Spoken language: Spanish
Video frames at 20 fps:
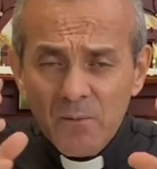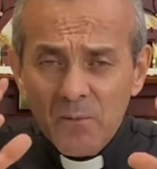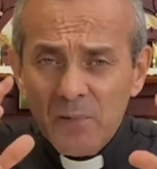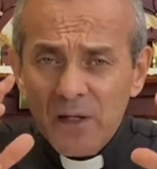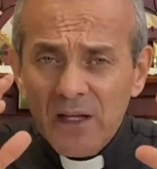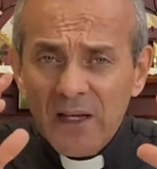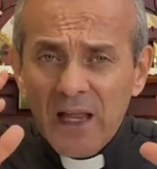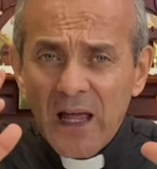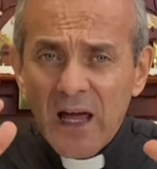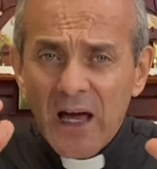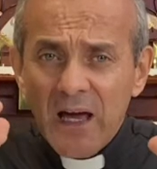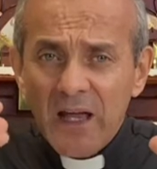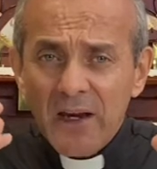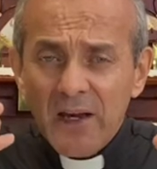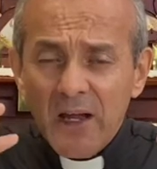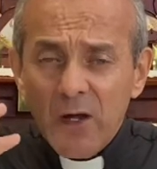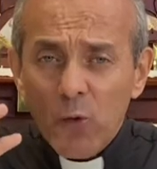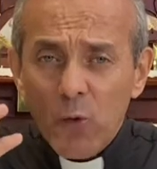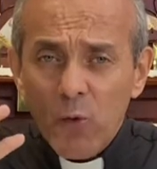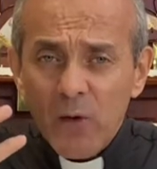Viene a
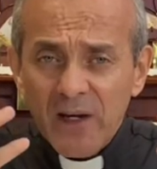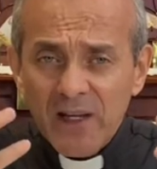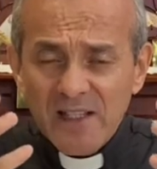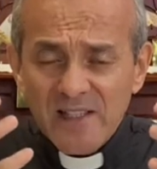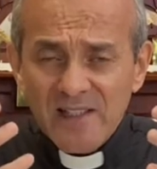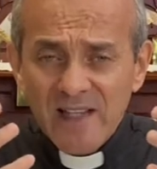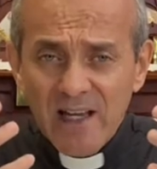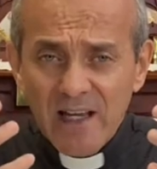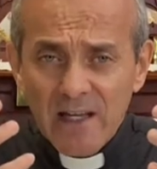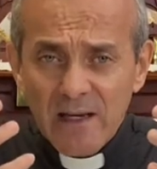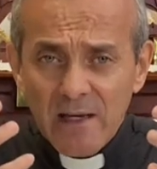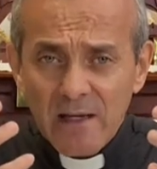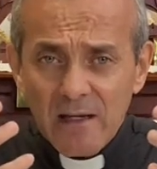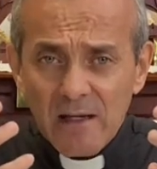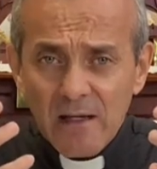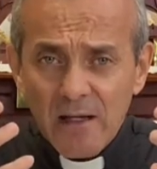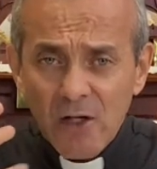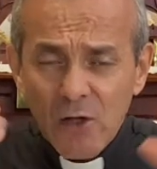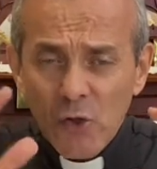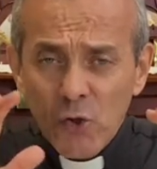rejuvenecer
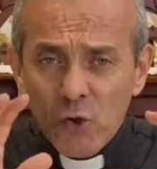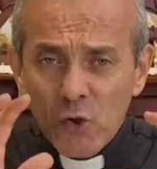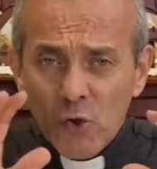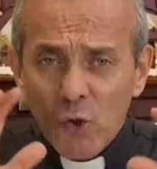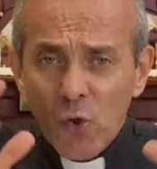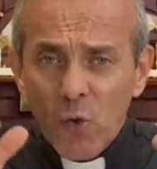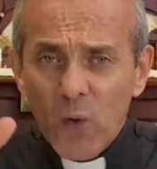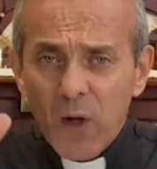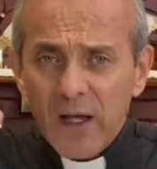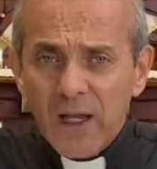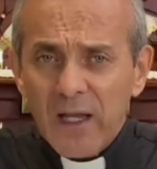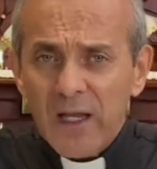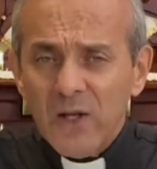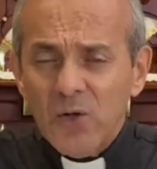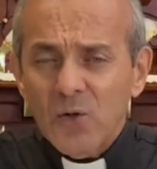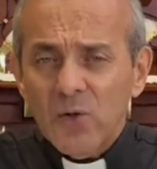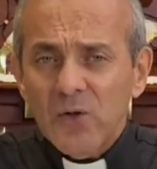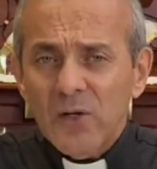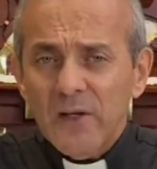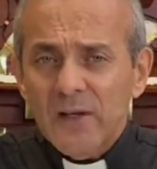todo
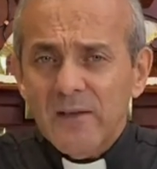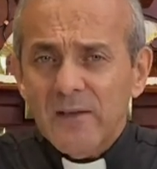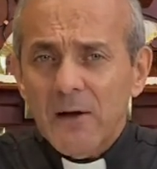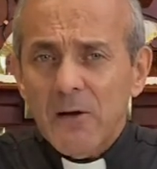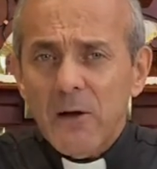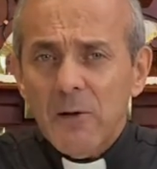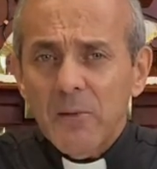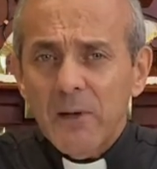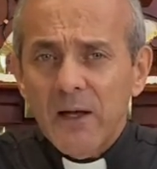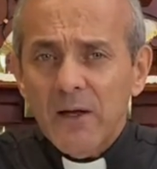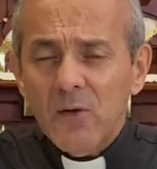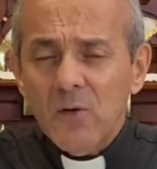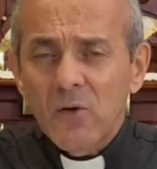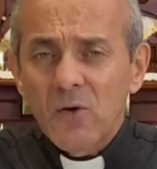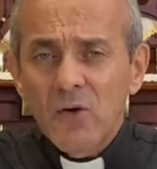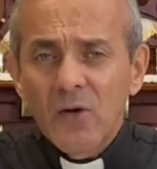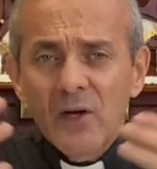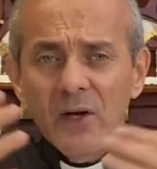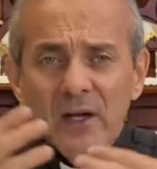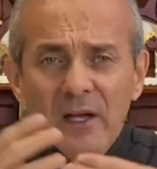aquello que estaba viejo
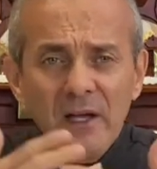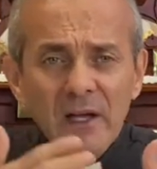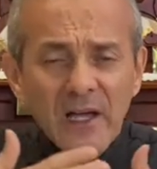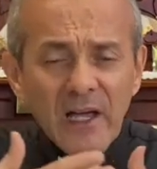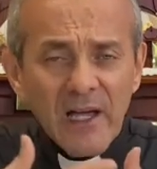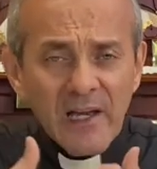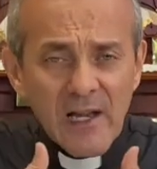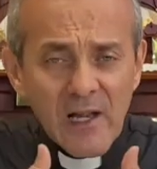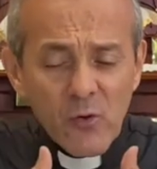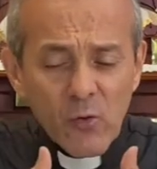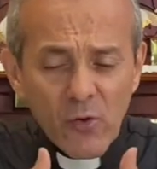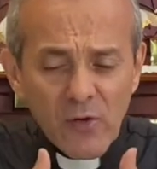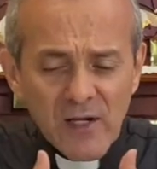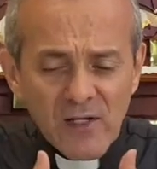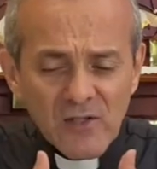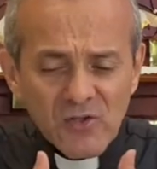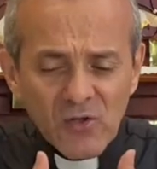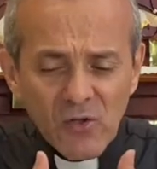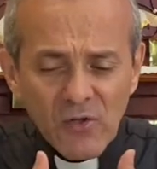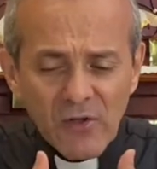en el
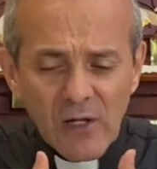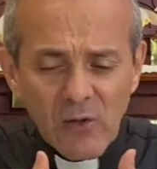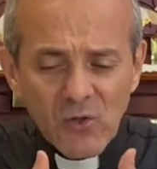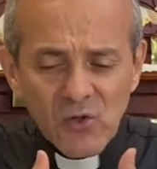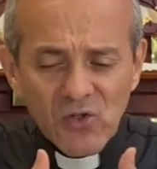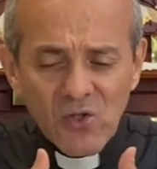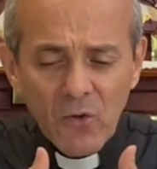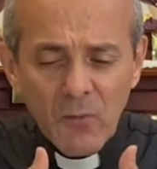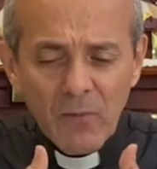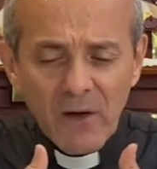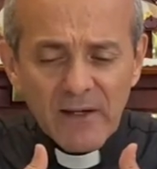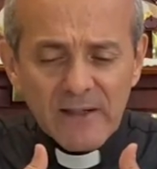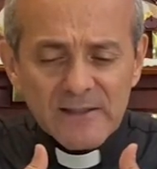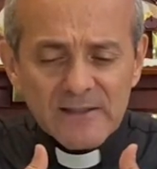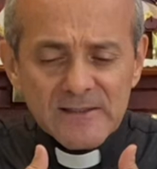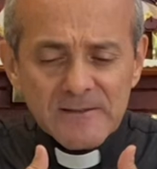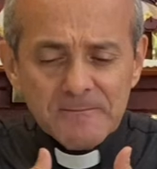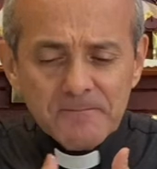corazón de los hombres.